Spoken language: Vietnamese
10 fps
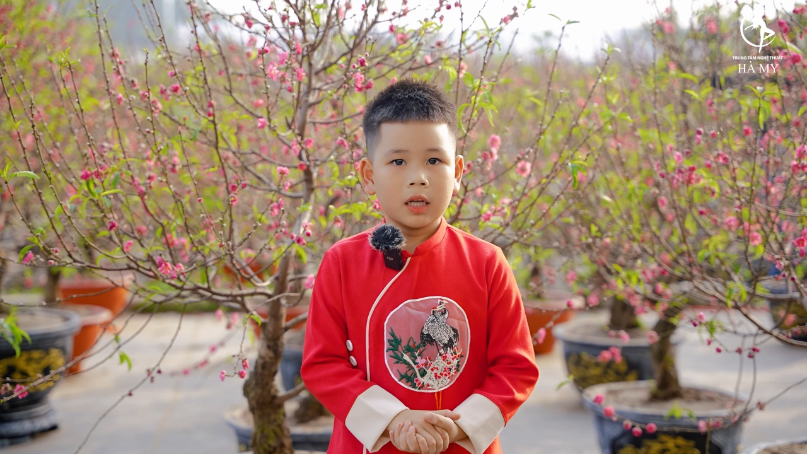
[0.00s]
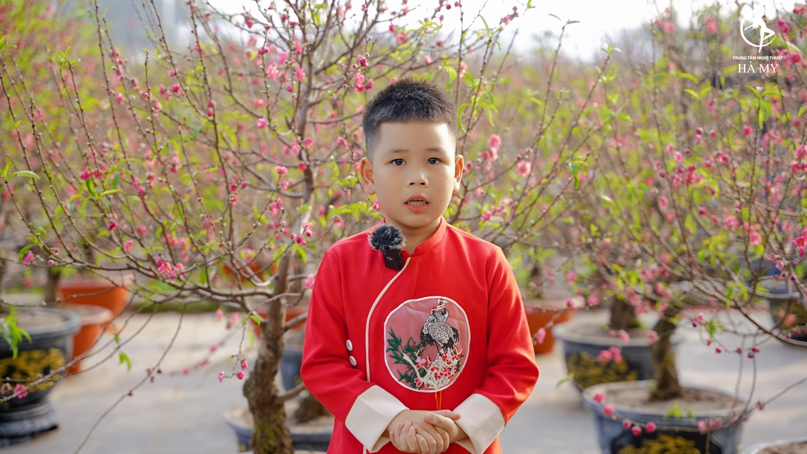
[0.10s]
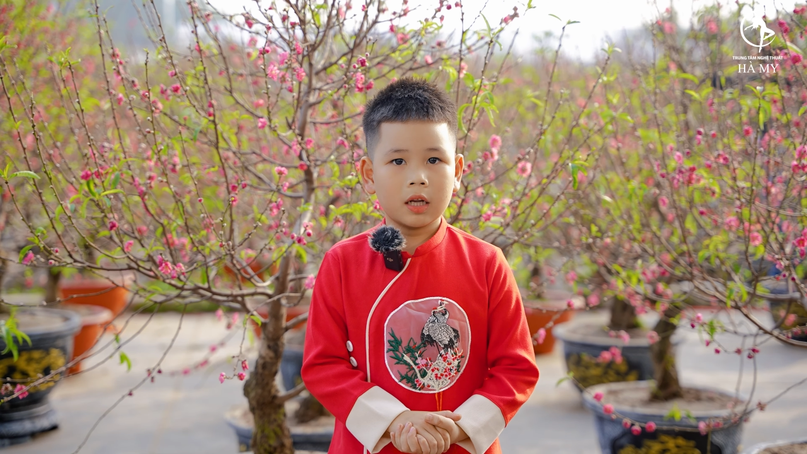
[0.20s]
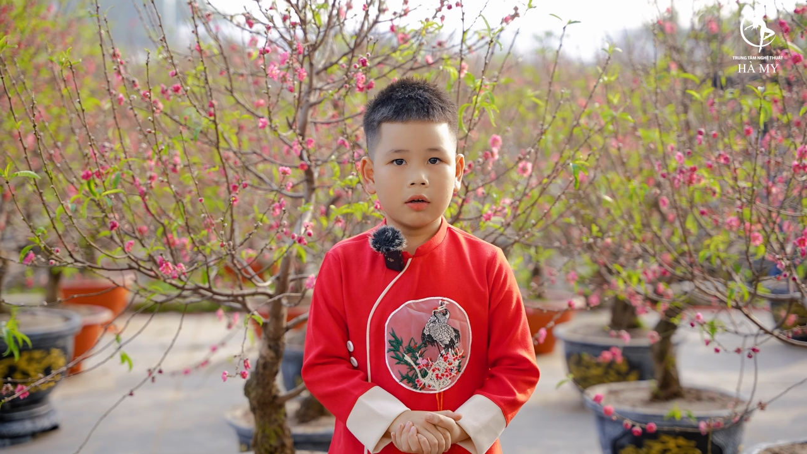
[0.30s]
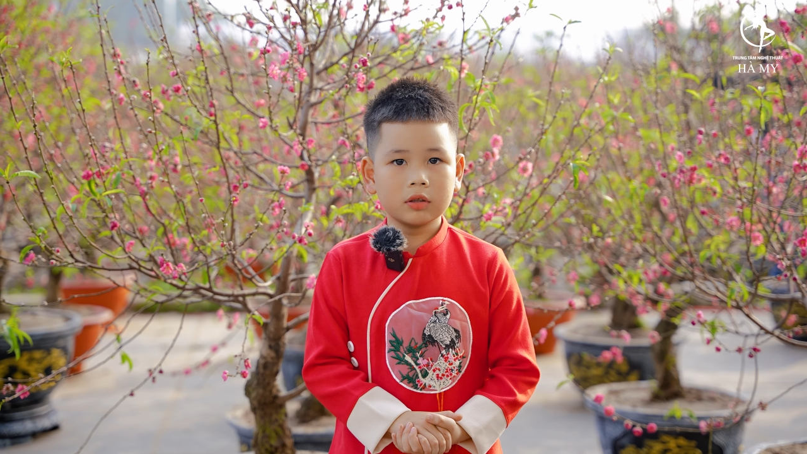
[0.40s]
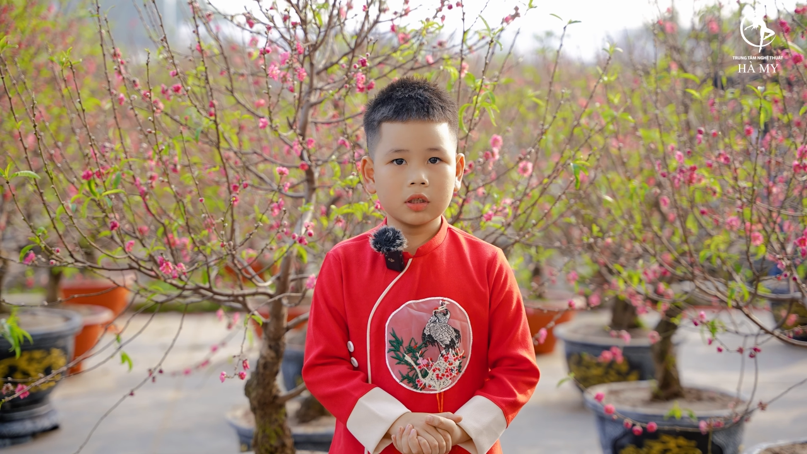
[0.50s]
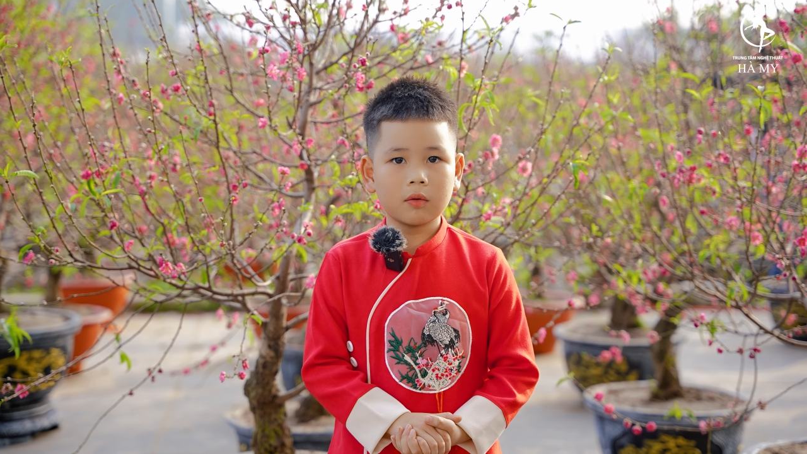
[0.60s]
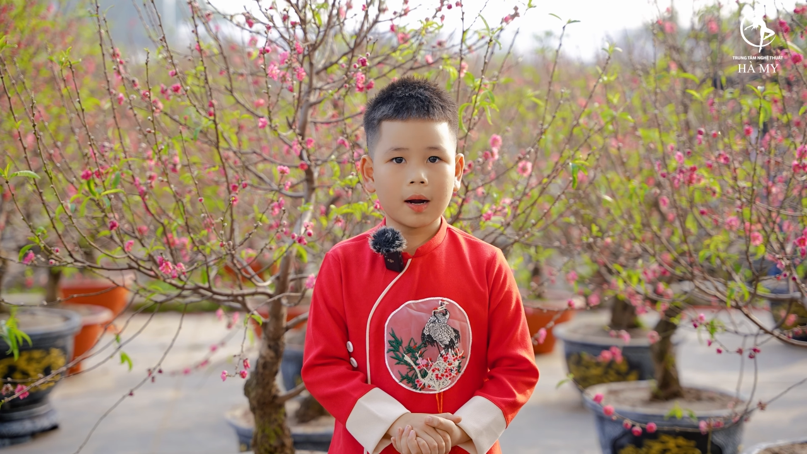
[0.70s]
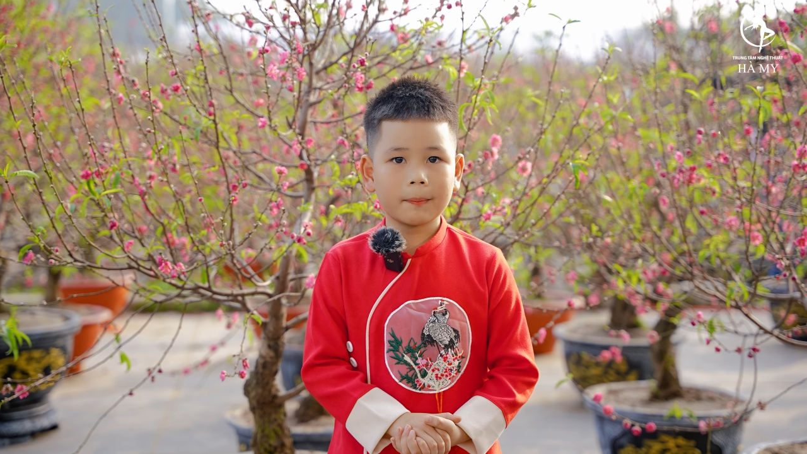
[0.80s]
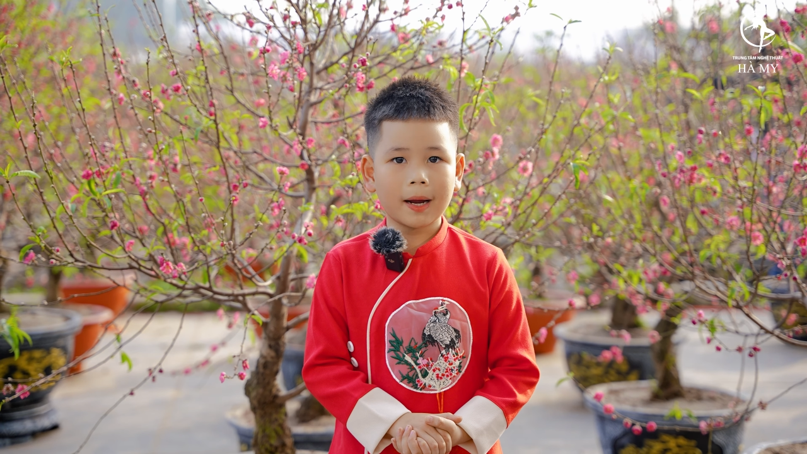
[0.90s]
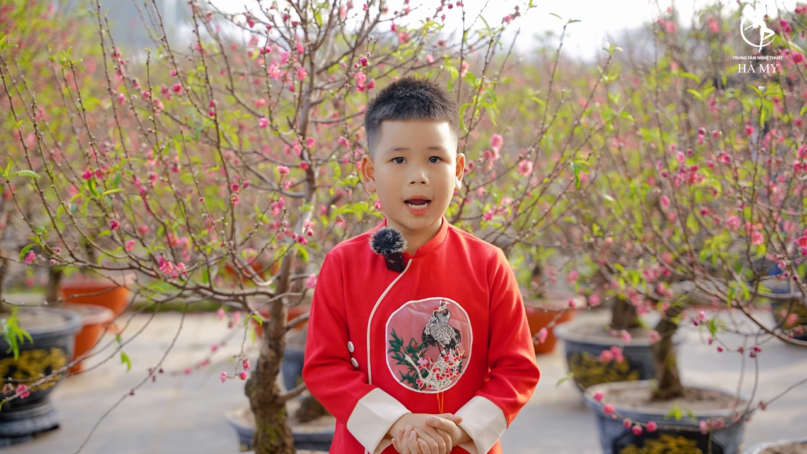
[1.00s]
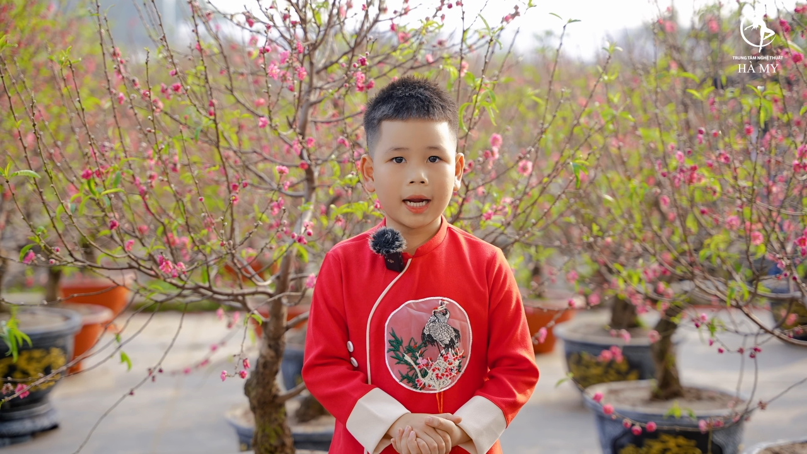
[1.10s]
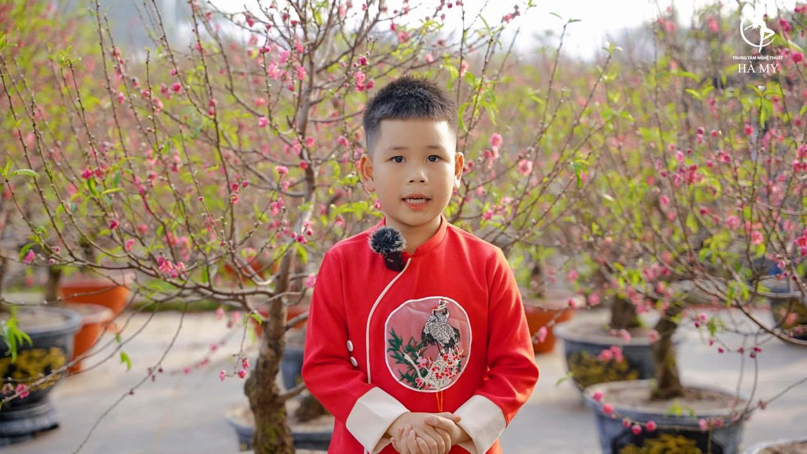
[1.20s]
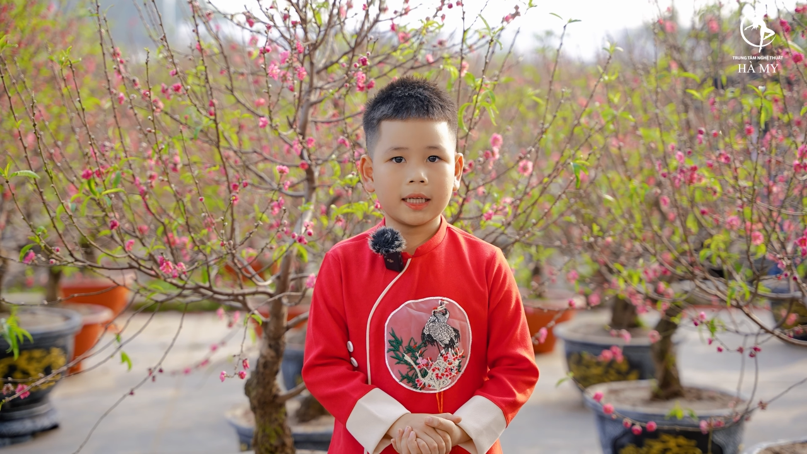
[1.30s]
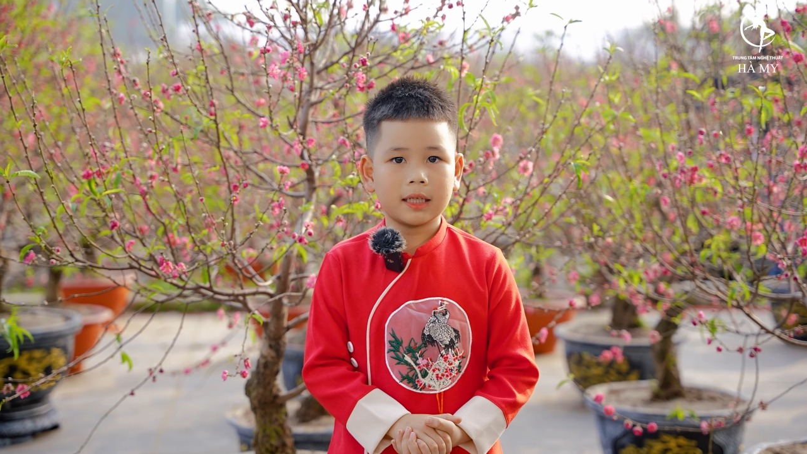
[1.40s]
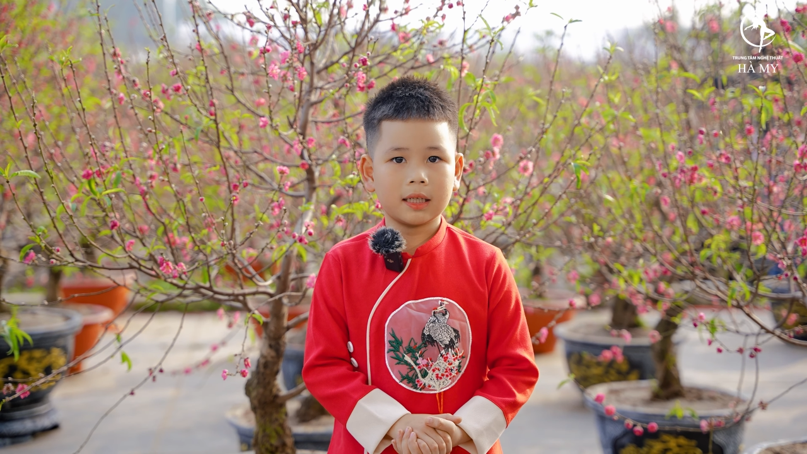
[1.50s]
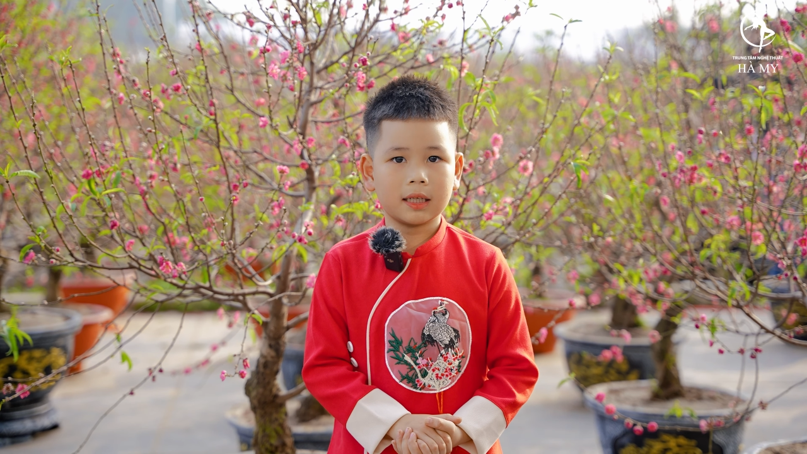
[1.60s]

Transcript: Nếu như hoa mai